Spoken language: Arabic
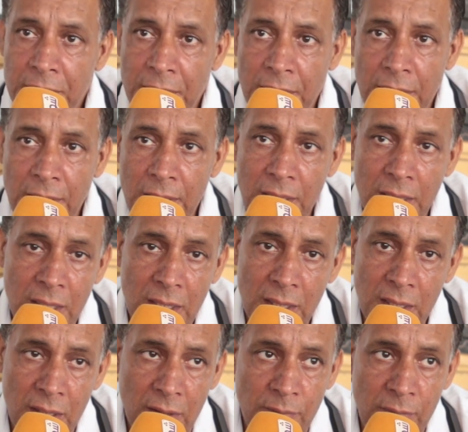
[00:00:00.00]

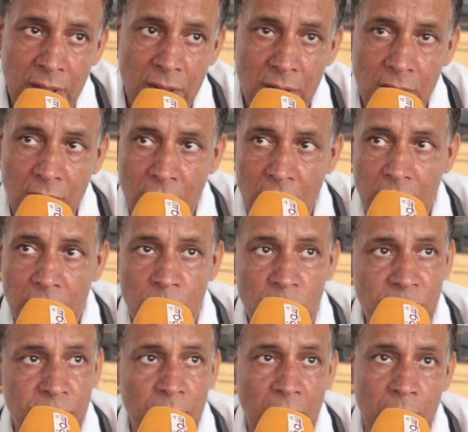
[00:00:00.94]
اللي
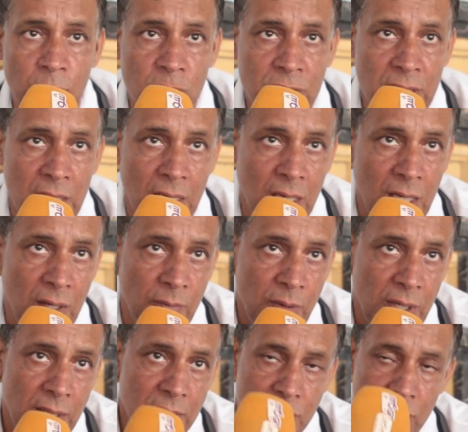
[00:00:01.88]
عمل مع
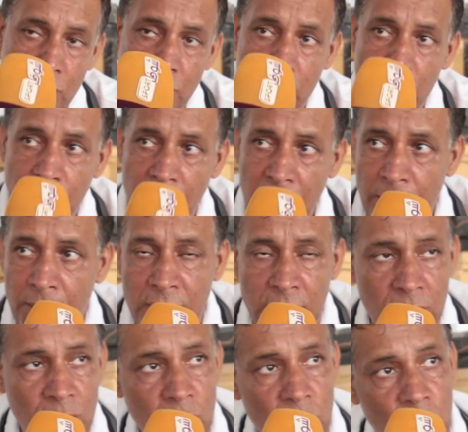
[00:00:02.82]
منتخبات وبلا ما
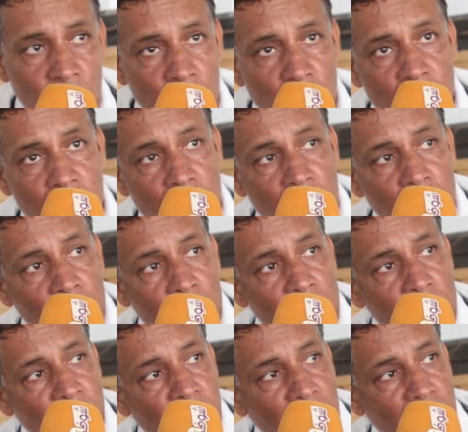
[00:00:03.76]
نذكروا
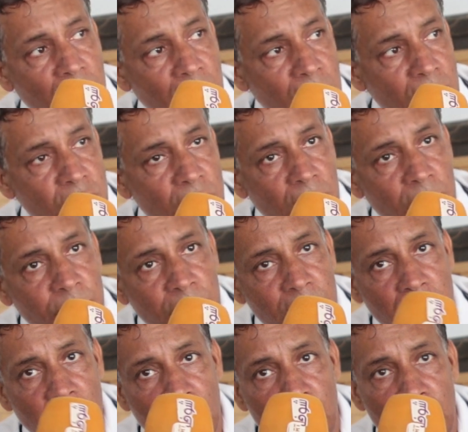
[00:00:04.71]
فريق رجاء
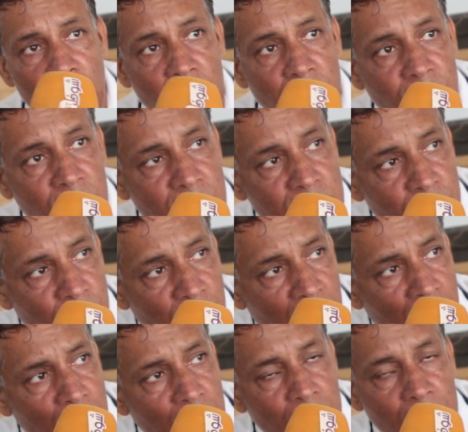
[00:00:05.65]
البيضاوي اللي فاز
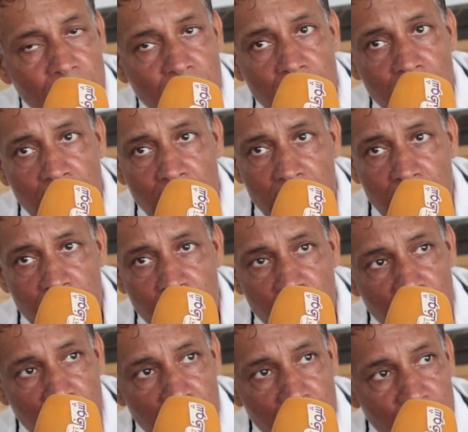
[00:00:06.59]
معاه
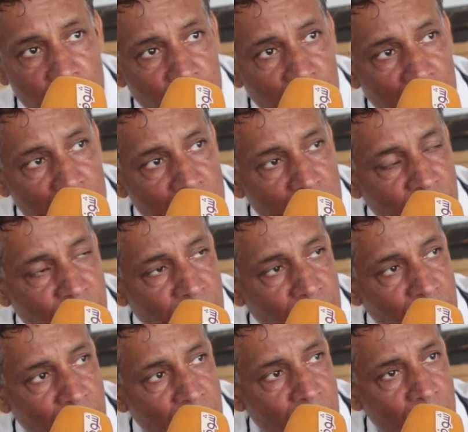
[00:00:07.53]
بكاس
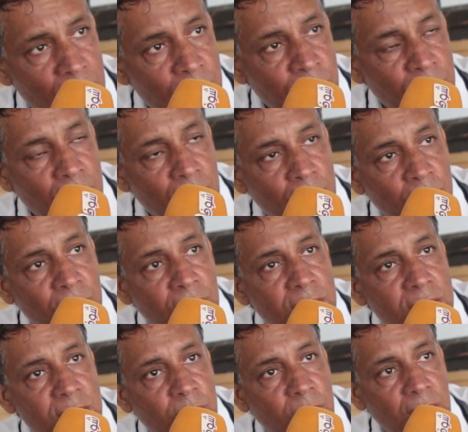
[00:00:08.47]
افريقيا
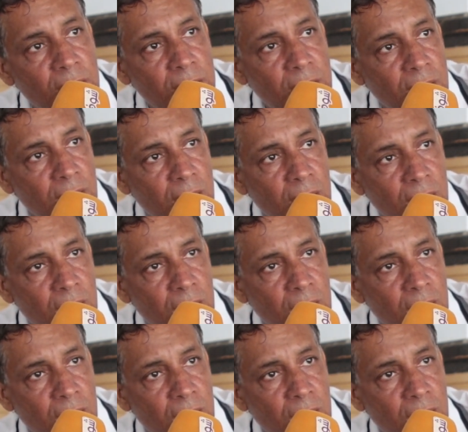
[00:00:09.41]
بالنسبه لي